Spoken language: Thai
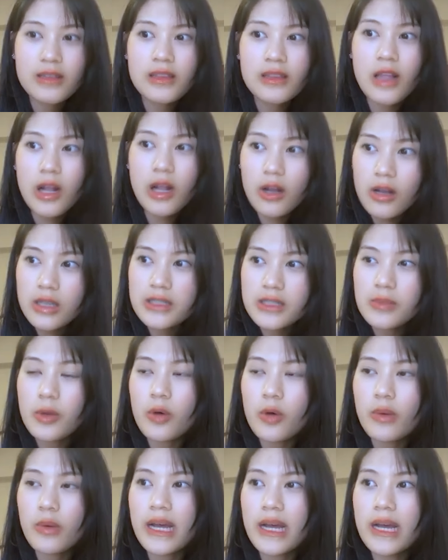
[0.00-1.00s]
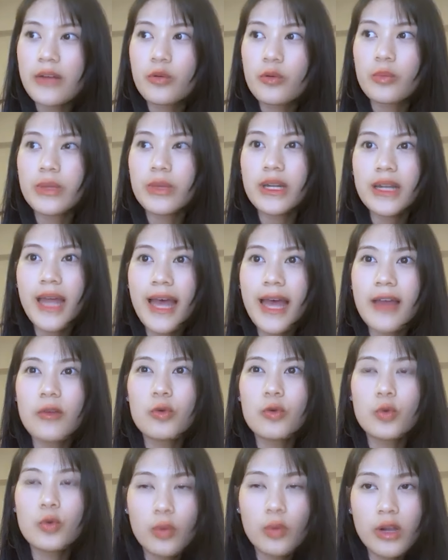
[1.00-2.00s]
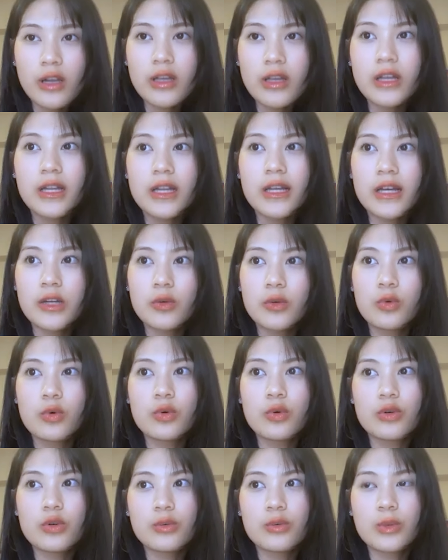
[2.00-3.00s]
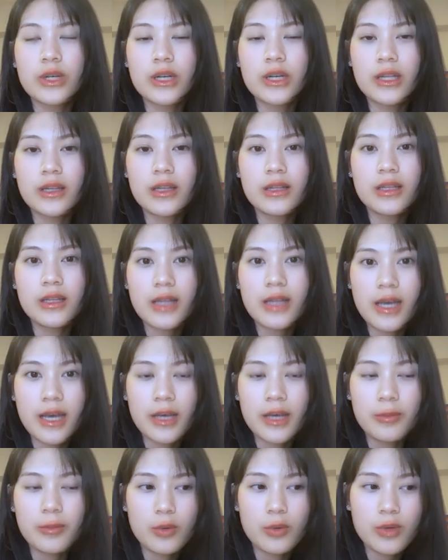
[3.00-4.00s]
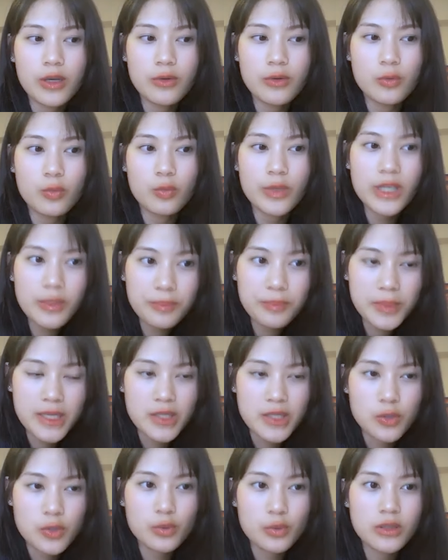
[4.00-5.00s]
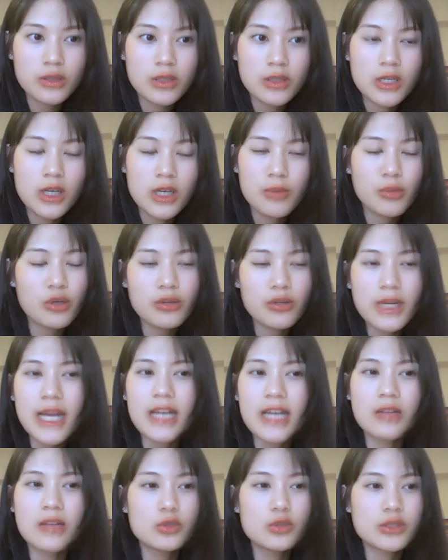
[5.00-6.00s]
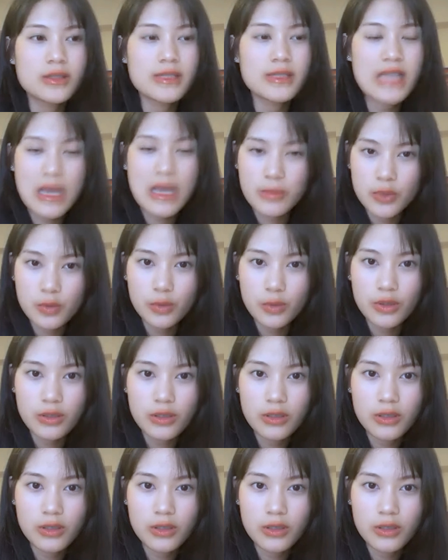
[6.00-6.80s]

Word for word: แล้วก็จะบอกว่าหนูไม่ได้ถ่ายรูปไว้เลยนะคะทุกคนวันนั้น ที่ถ่ายเพราะว่าหนูวิ่งเปลี่ยนชุดเพราะต้องถ่ายทั้งหมด3ชุด